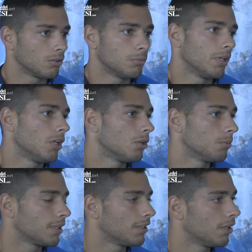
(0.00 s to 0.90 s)
come io,
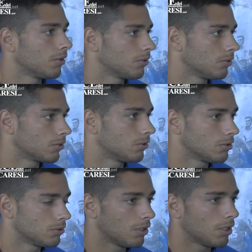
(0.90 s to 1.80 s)
Matteo lo
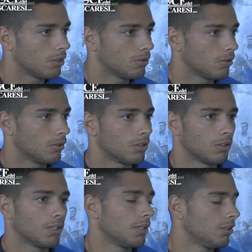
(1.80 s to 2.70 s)
scorso anno, eh,
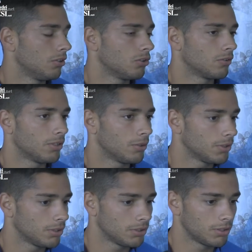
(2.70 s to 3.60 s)
tanti giovani. Quindi.